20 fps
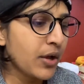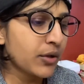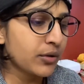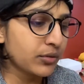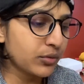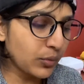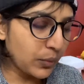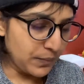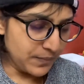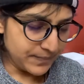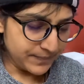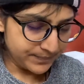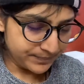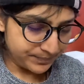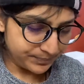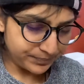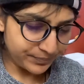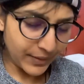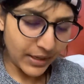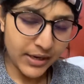तो
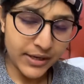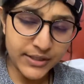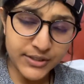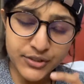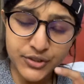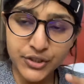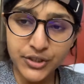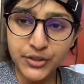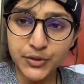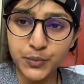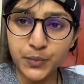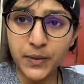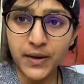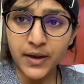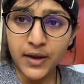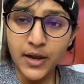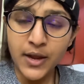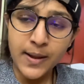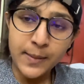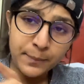इस चीज़ पे
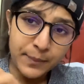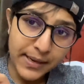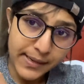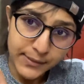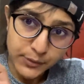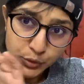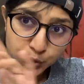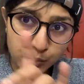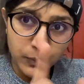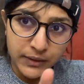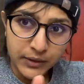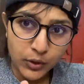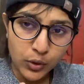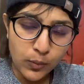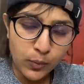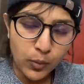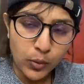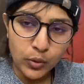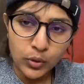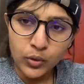पहले उस बंदे को
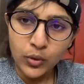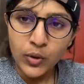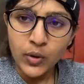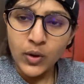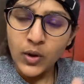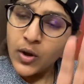बोल दो